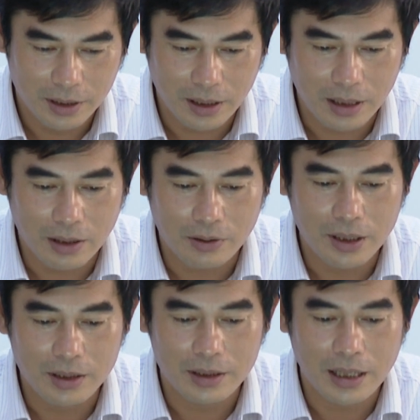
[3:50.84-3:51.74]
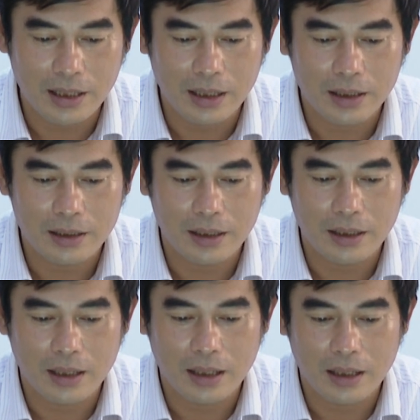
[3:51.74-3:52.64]
Thứ nhất là đối với người dân
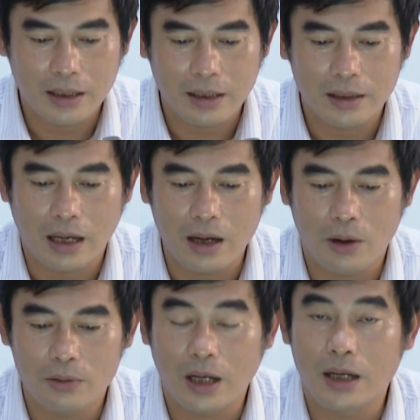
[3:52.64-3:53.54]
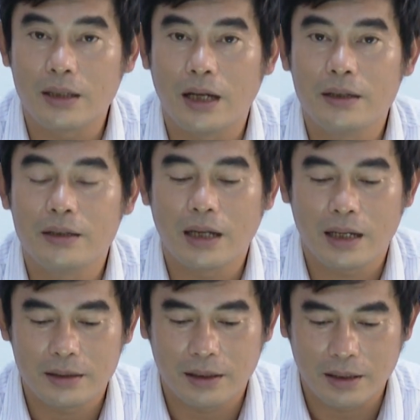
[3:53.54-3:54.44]
thì nền tảng hỗ trợ để người
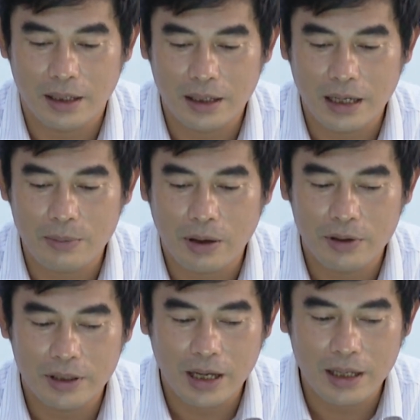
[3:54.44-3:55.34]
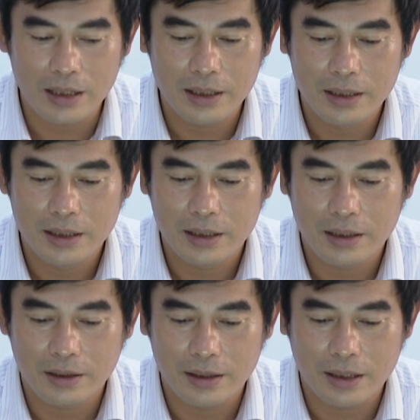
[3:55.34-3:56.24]
dân thực hiện khai báo y tế,
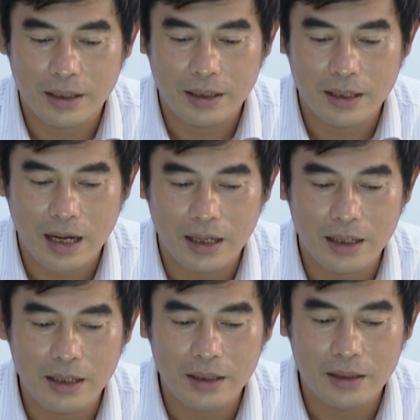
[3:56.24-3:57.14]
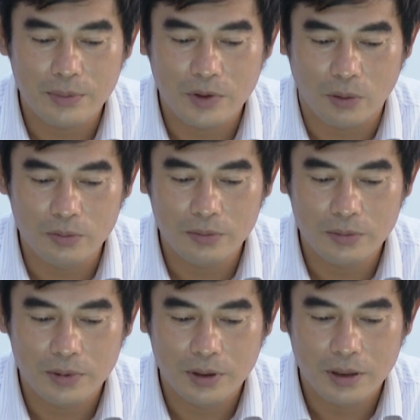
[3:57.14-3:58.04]
rồi đăng ký tiêm chủng,
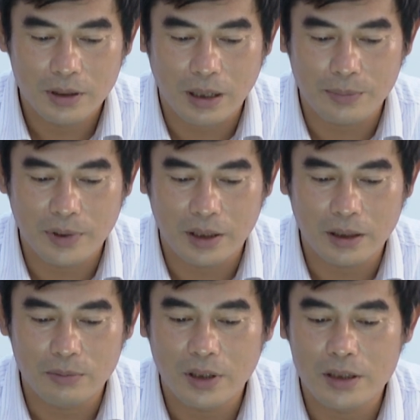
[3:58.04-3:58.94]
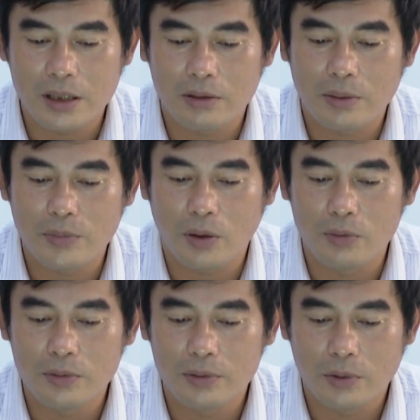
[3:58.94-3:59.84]
cập nhật thông tin sau tiêm
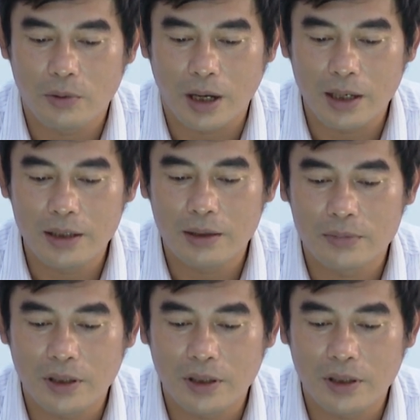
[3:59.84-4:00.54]
chủng, quản lý thông